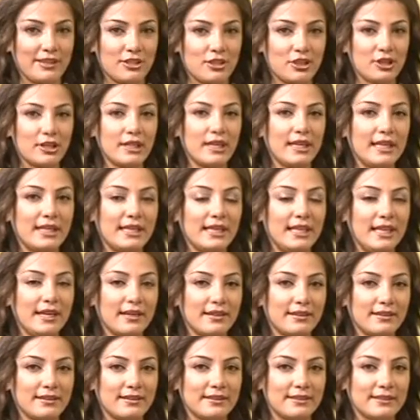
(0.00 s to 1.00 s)
شكرا
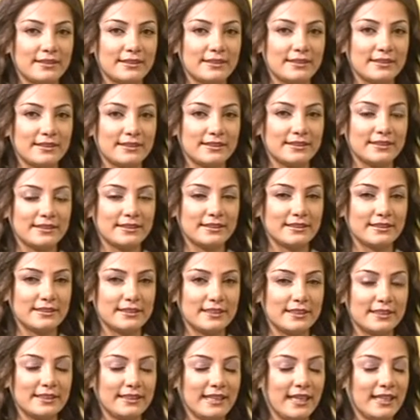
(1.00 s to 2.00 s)
لك
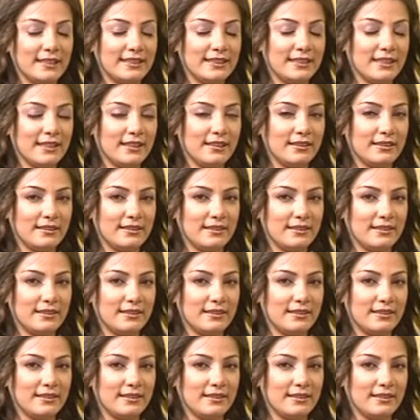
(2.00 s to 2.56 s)
ست ناديه